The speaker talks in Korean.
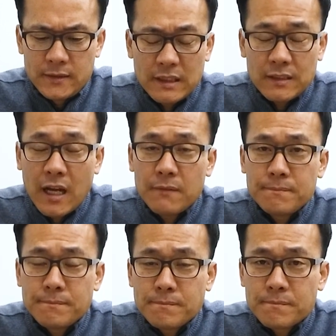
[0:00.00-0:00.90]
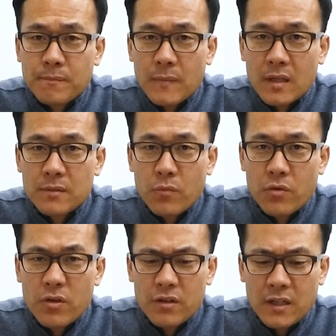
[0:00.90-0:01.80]
자, 다음 그
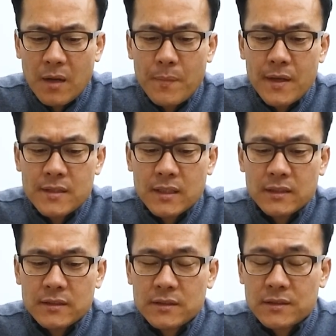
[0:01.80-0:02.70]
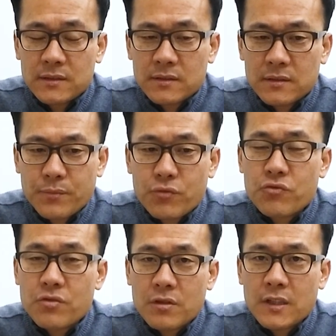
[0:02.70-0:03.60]
목요일은 아마 이제 그
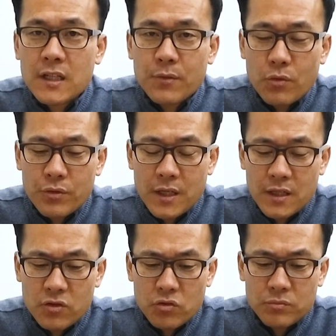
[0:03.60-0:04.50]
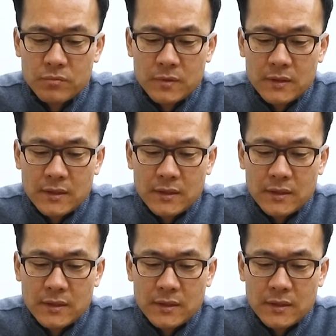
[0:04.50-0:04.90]
북중 정상회담 이런 얘기를 좀